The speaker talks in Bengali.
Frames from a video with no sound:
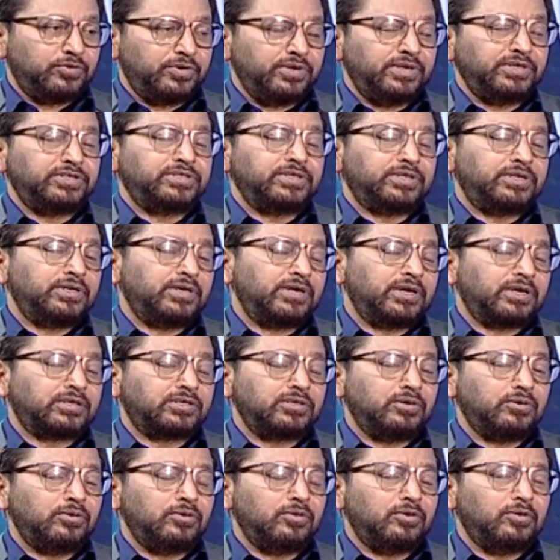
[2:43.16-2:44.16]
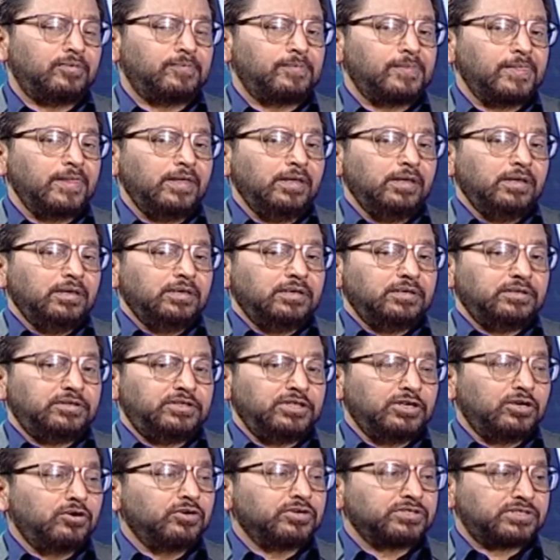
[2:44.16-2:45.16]
করি সেটা একটা হলো
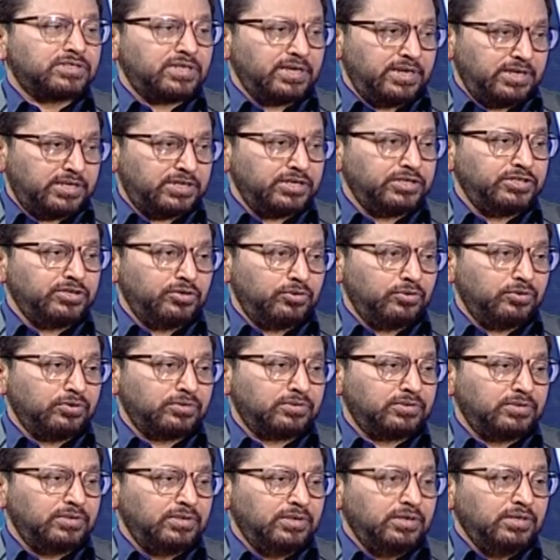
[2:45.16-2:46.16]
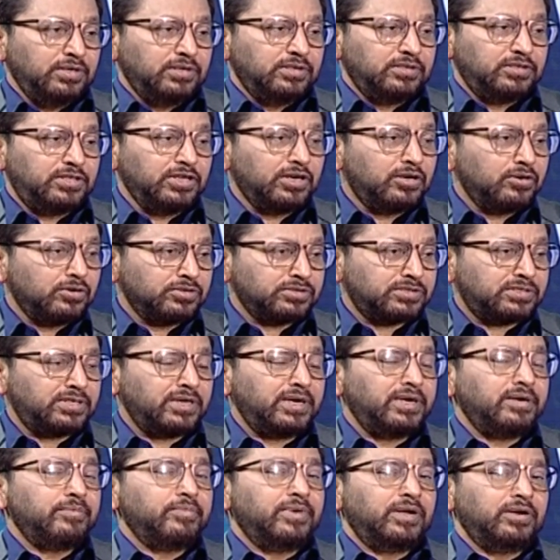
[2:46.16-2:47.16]
দীর্ঘস্থায়ী কিডনি রোগ
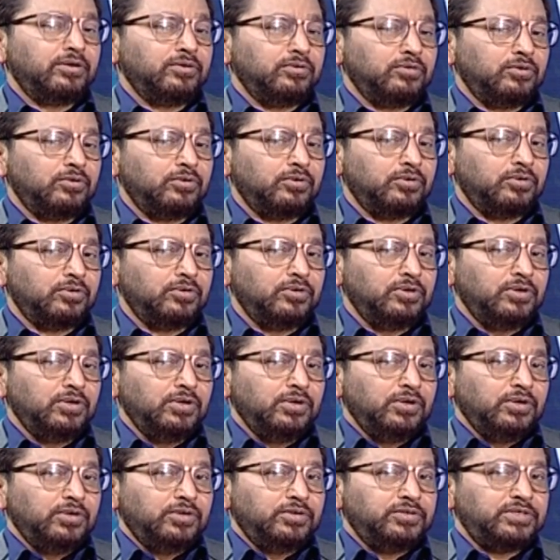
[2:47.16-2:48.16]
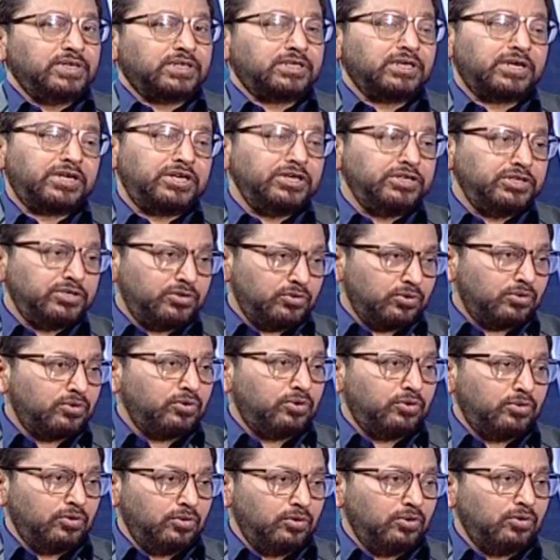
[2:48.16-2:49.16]
দীর্ঘস্থায়ী মানে হলো যে একটা কিডনি রোগ
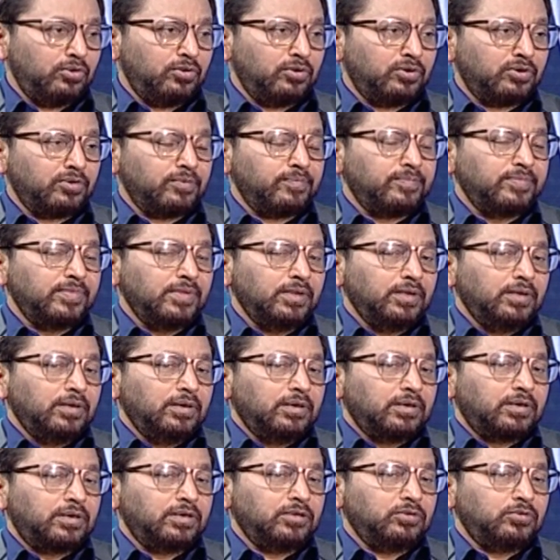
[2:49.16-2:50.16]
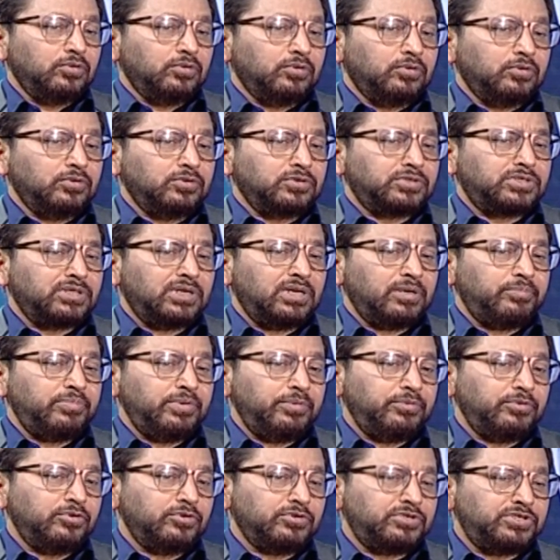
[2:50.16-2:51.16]
হলো কিন্তু সেটা
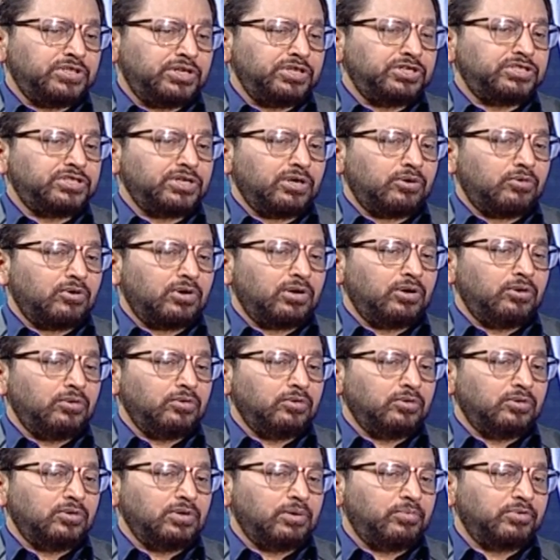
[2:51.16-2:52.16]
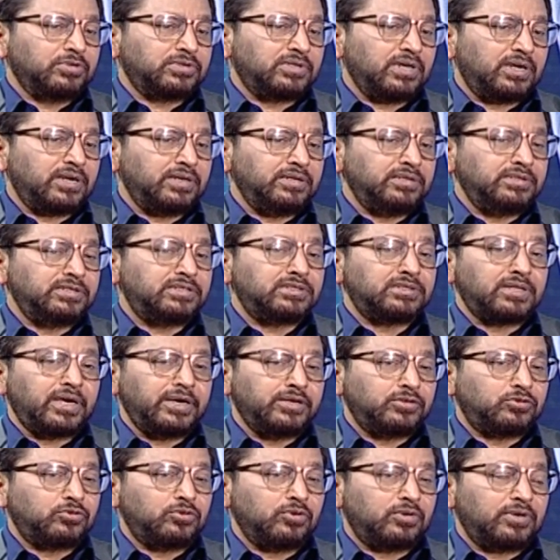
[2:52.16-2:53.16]
বিভিন্ন চিকিৎসা করা হলো এবং তার
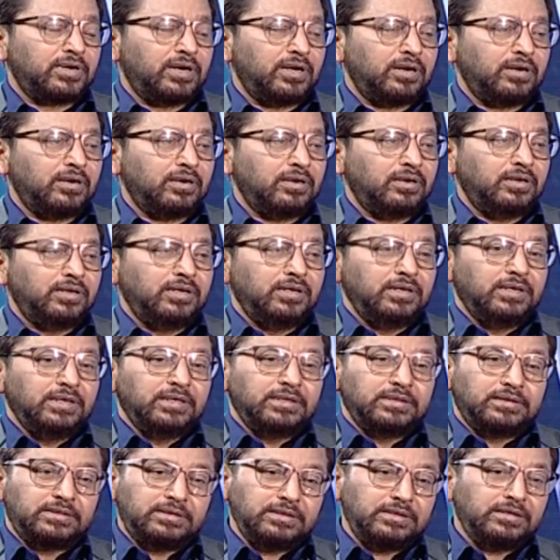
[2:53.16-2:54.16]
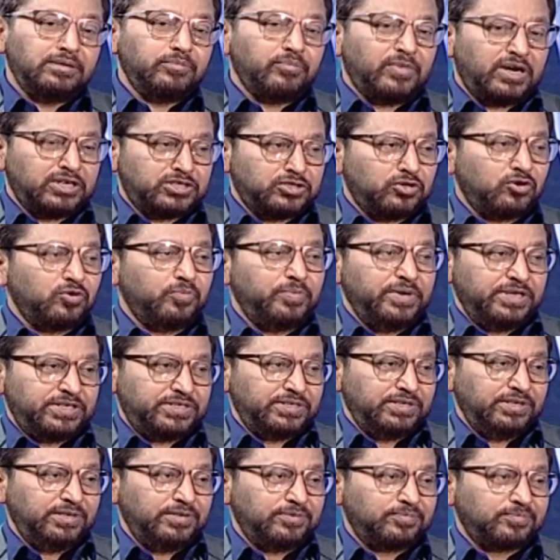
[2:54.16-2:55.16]
স্থায়িত্বকাল তিন মাসেরও
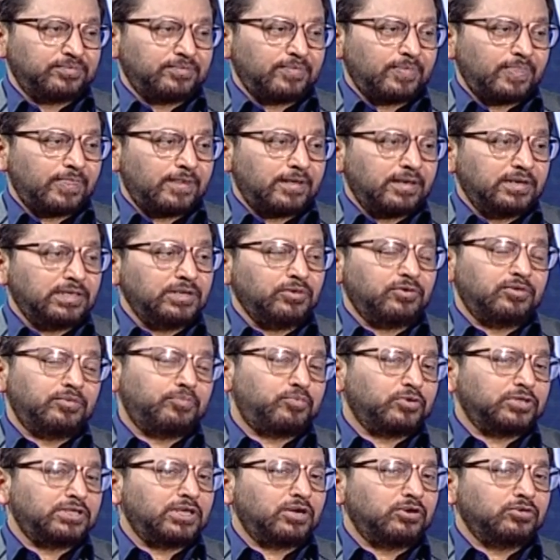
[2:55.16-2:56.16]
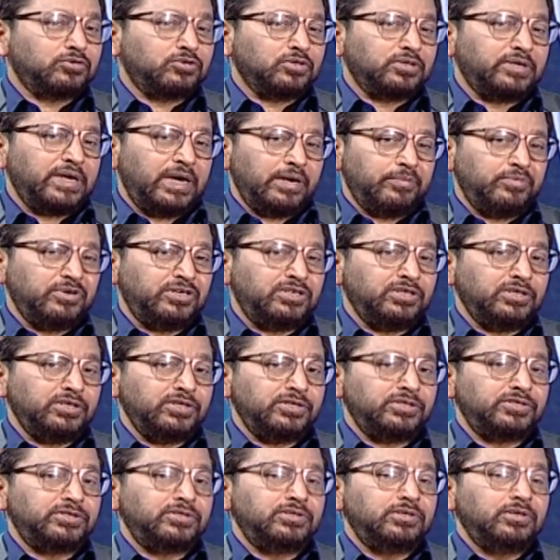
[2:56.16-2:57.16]
বেশি আচ্ছা যেমন প্রধানত
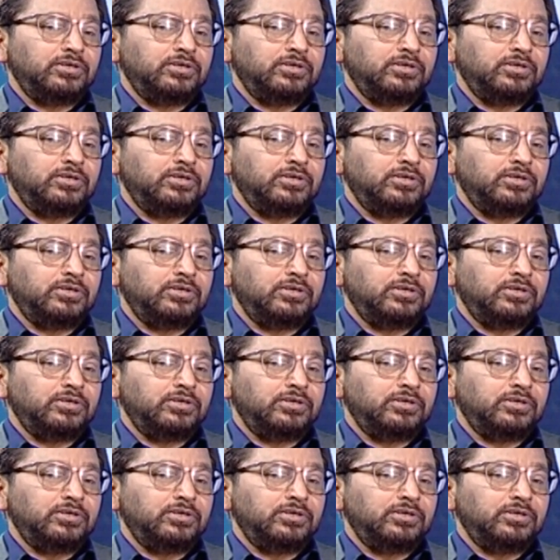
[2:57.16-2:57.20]
ডায়াবেটিস